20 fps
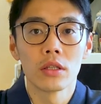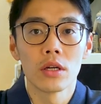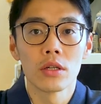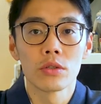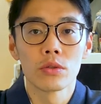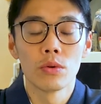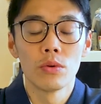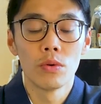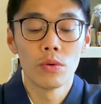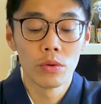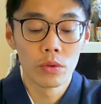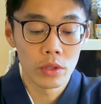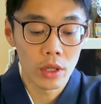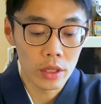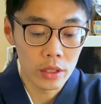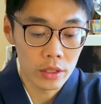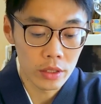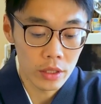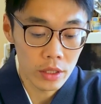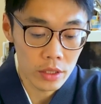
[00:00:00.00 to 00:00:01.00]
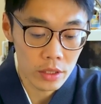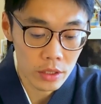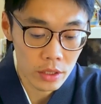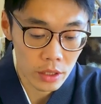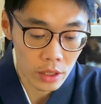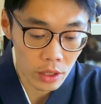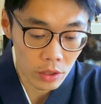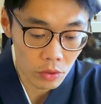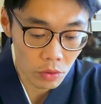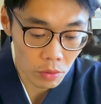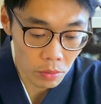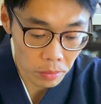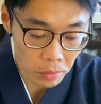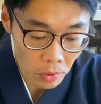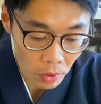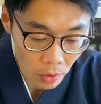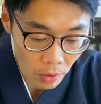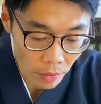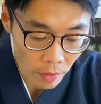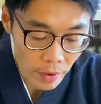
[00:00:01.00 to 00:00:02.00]
たそうなんですけど
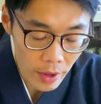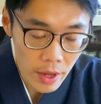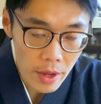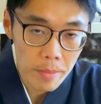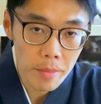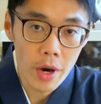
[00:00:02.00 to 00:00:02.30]
も、